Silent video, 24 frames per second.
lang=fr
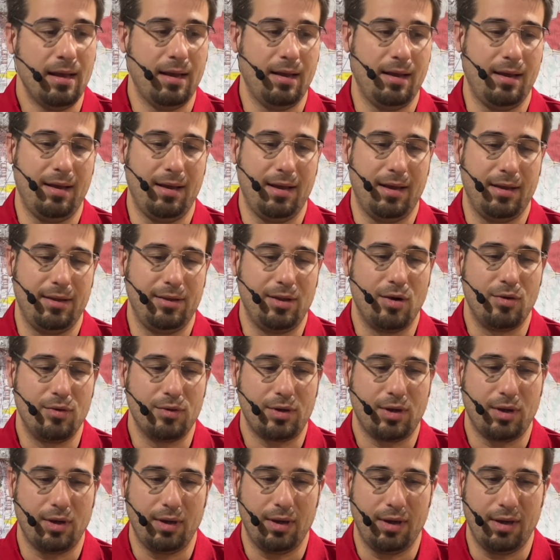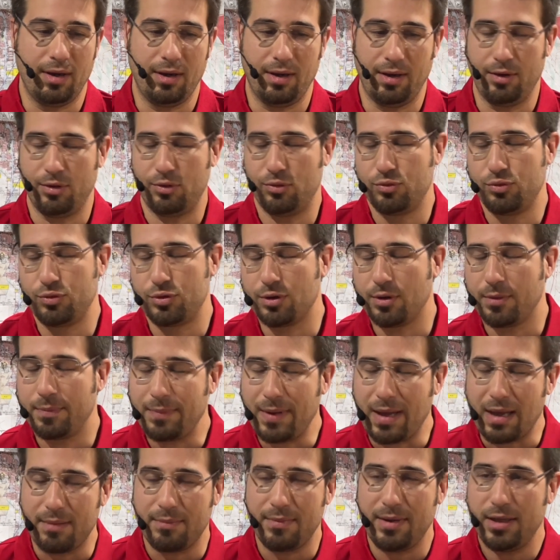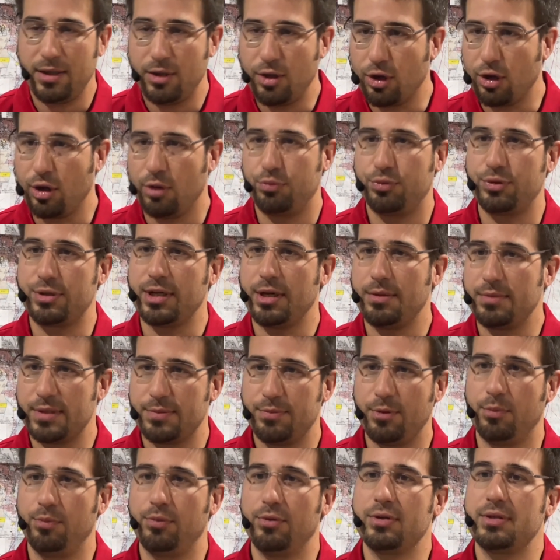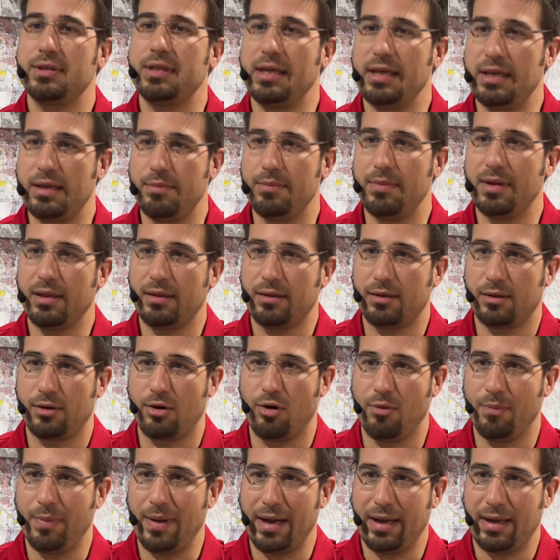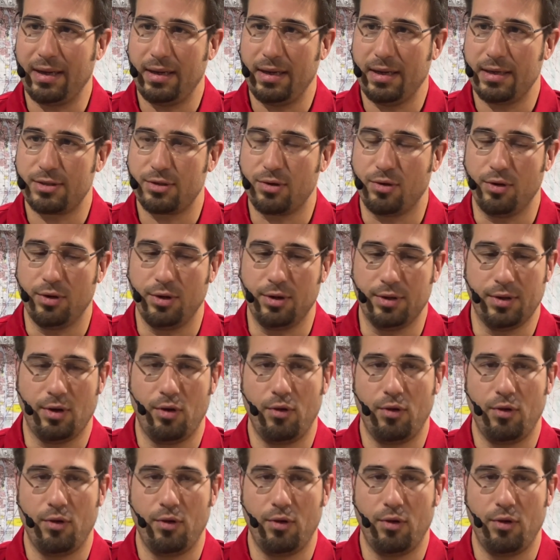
Euh, donc, euh, tout ça permet de repousser un petit peu plus les limites comparé à ce qu'on a.